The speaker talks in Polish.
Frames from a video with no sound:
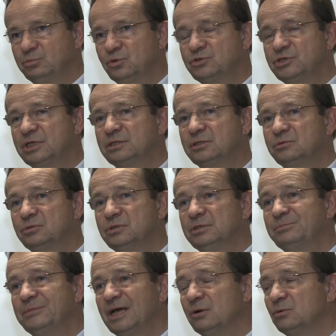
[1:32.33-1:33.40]
Budżet, który
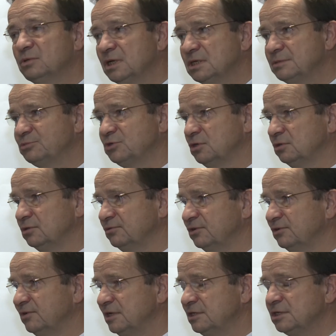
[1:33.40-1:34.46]
miał nas
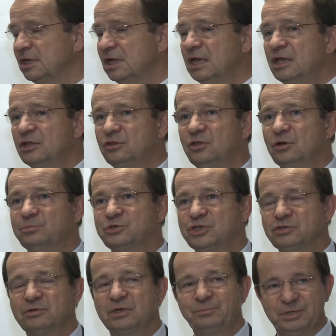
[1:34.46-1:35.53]
przygotowywać do
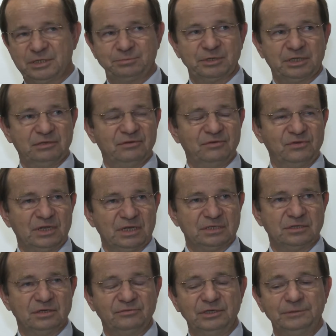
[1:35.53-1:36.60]
przyszłej perspektywy
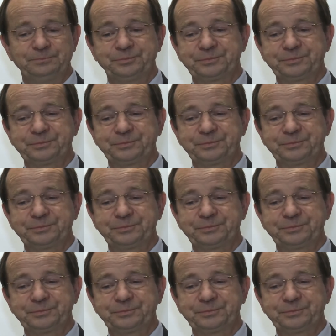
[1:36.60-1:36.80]
finansowej.